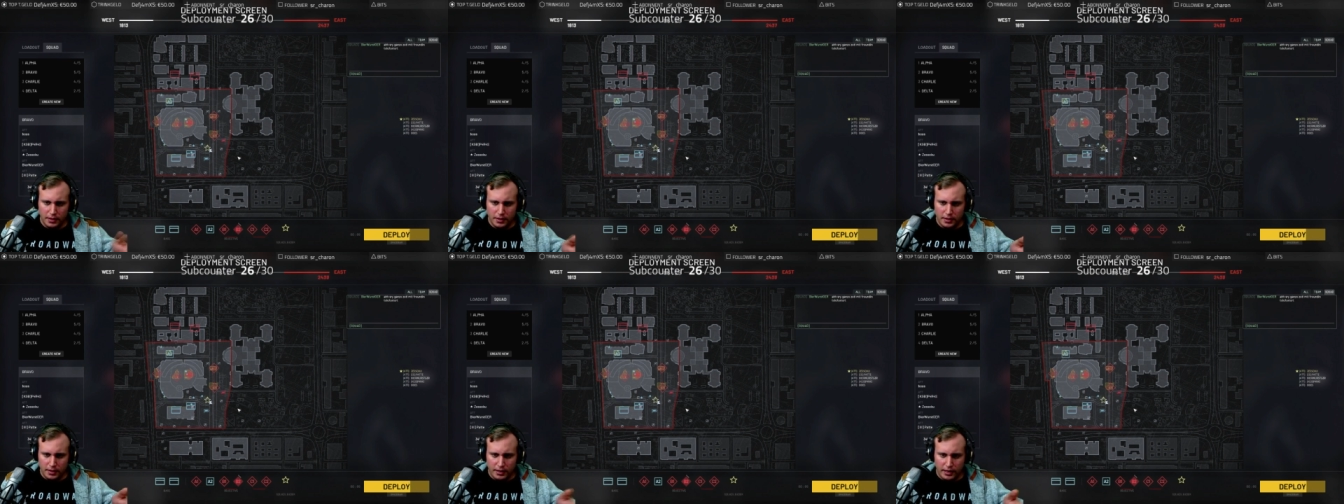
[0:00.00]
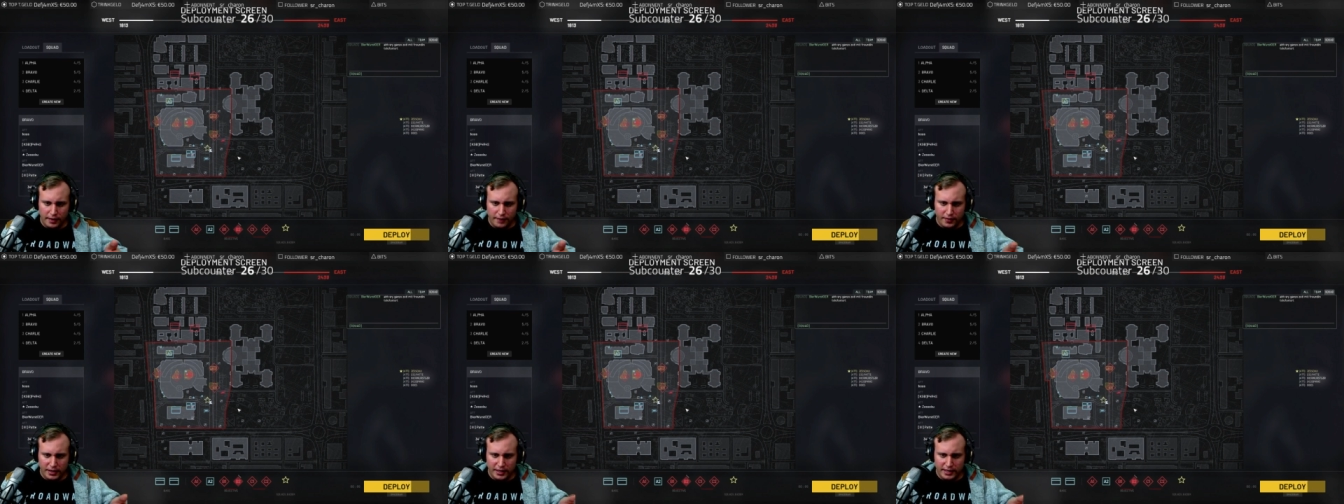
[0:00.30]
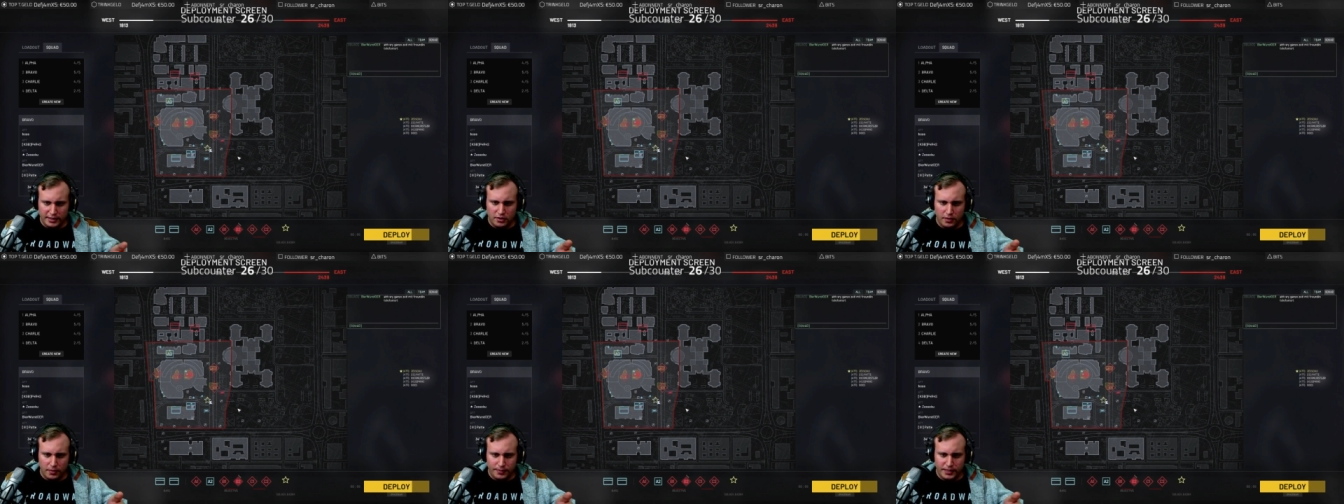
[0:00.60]
einfach links
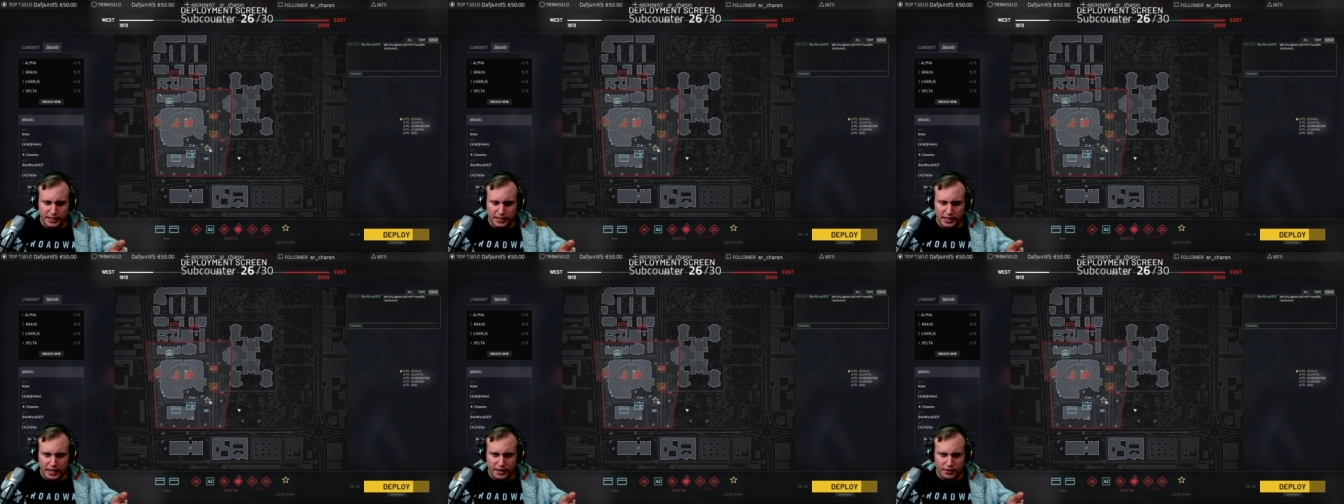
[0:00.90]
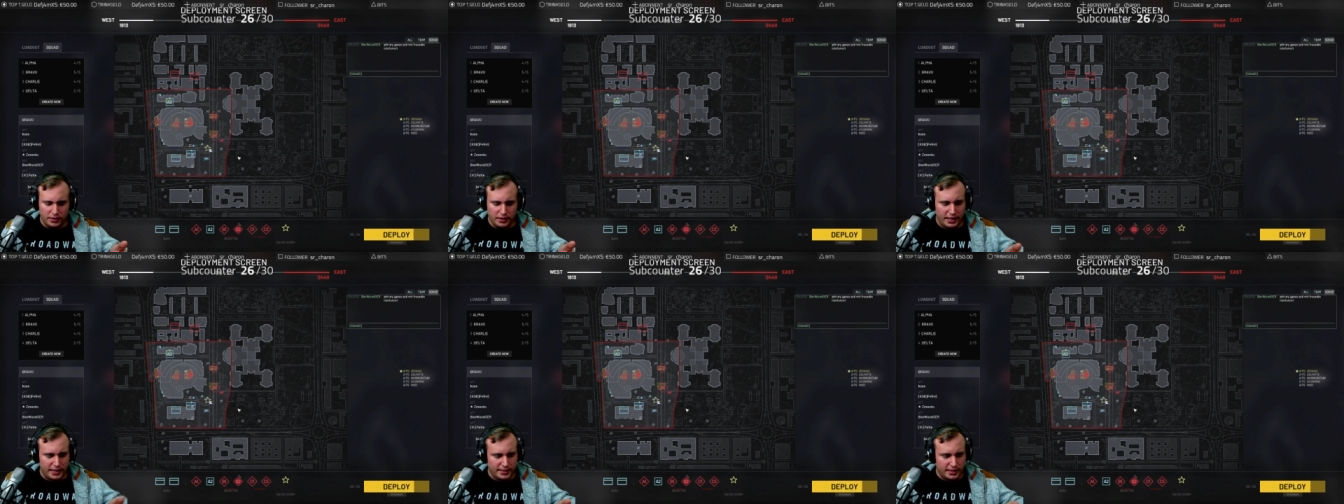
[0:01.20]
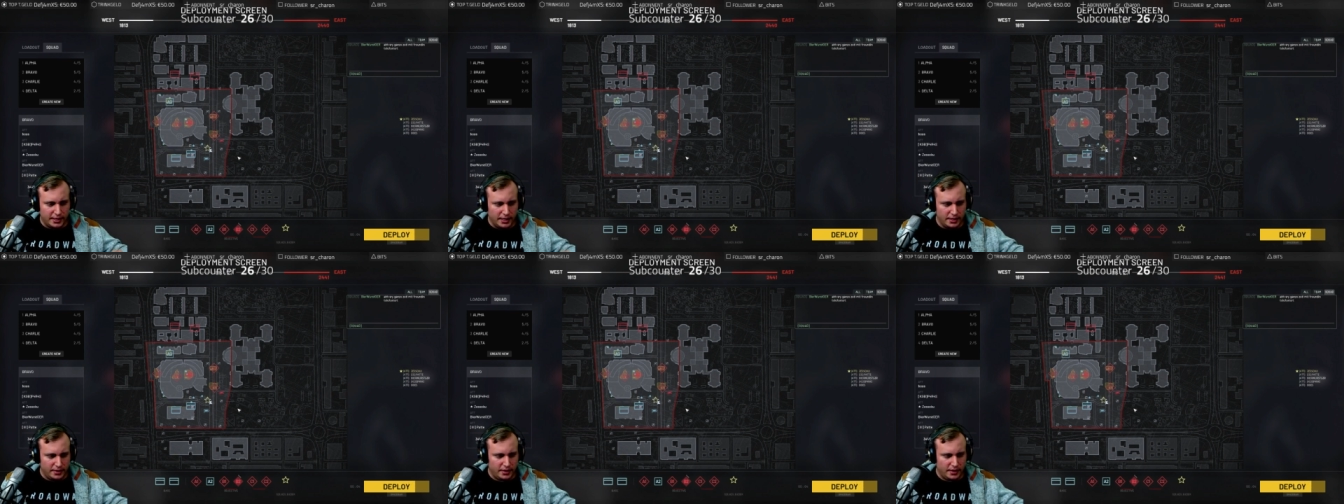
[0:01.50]
komplett ran und ganz nach
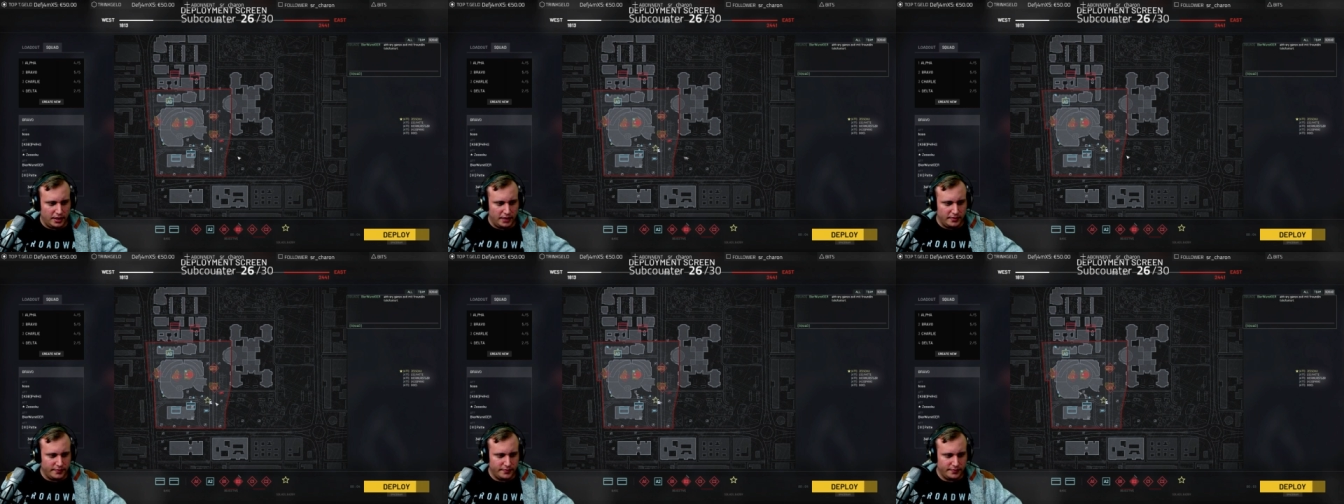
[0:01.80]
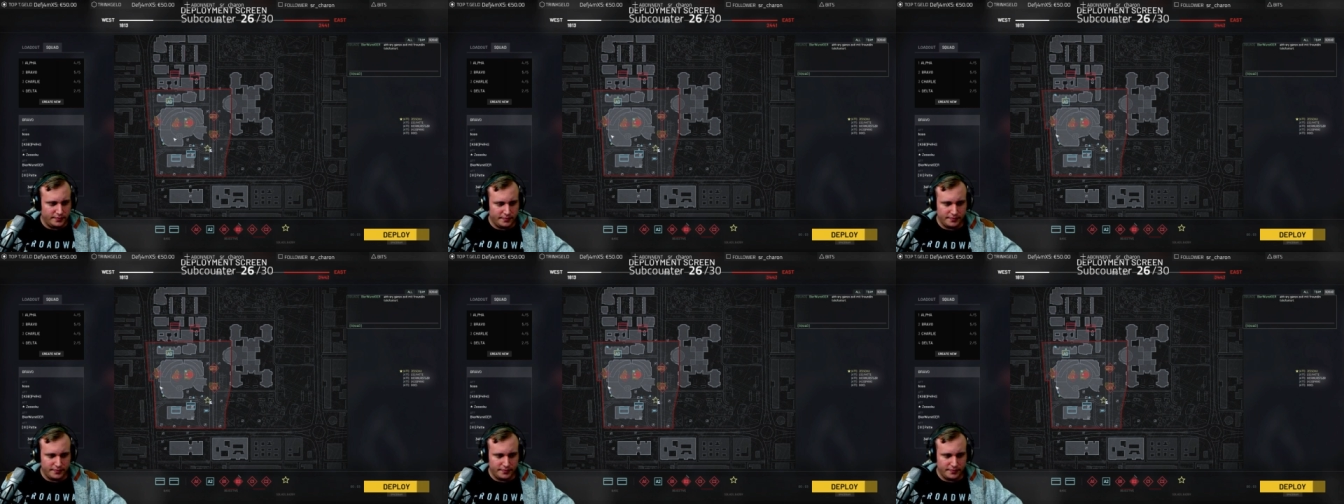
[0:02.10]
hinten gehen. Ja.